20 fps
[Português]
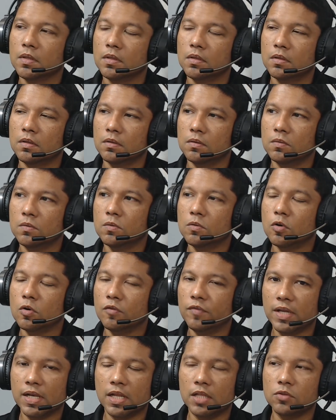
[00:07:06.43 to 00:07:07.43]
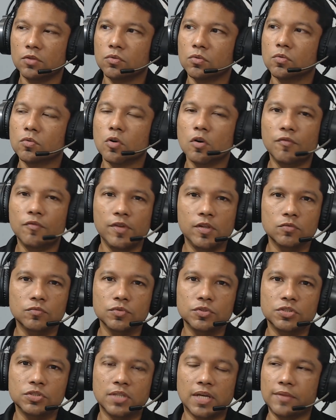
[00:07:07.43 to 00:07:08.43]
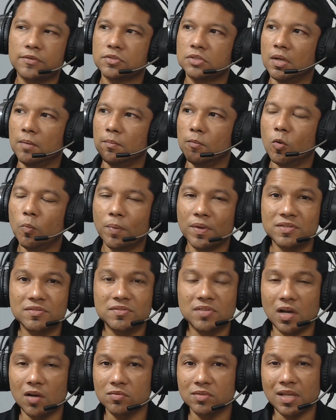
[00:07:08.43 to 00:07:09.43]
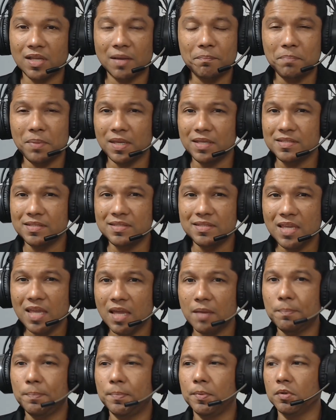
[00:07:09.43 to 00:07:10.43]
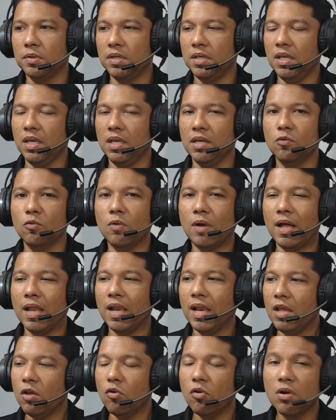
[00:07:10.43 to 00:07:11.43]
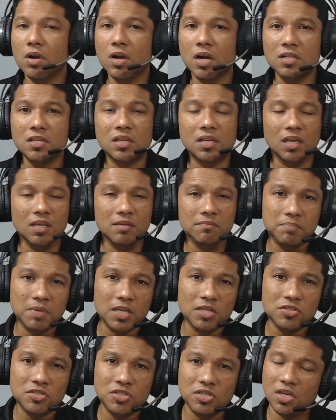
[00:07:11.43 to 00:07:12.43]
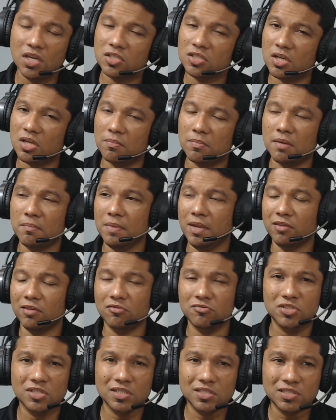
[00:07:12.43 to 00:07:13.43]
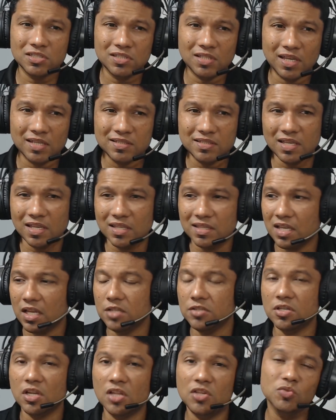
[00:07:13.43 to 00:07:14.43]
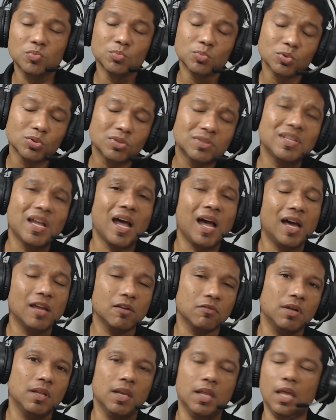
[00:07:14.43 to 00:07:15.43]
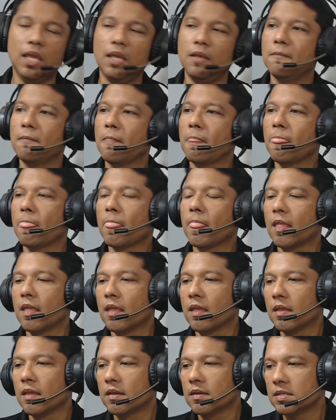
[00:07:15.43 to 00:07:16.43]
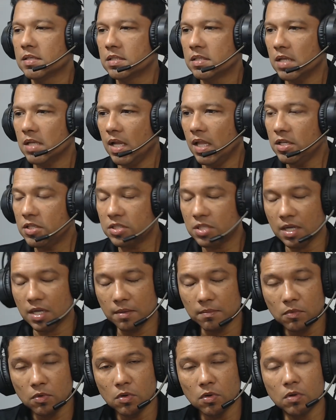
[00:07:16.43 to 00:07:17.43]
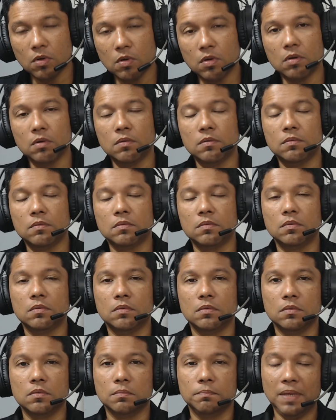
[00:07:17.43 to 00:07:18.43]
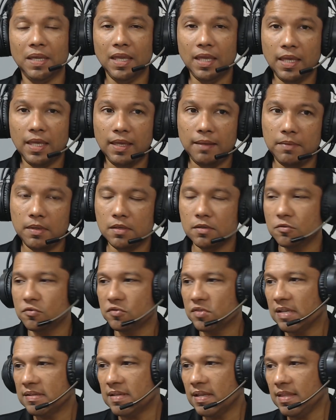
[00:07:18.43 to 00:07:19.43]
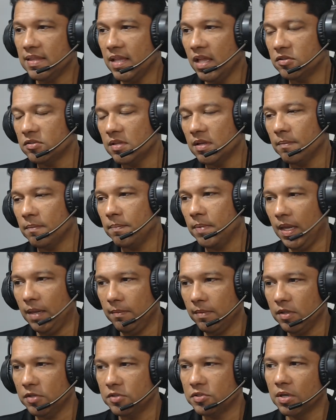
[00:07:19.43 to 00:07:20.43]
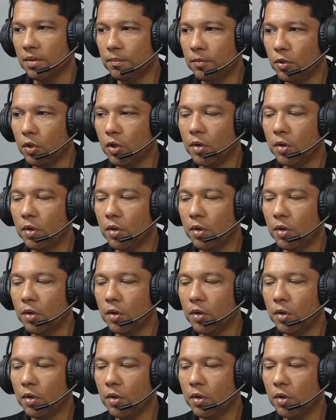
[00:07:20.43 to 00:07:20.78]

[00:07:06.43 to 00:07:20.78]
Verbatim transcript: o governador, o governo do estado chamou o pessoal da PC, porque a lei orgânica impedia chamamento de excedente. Eles mudaram a lei. Ele chamou PM, os excedentes da PM, ele chamou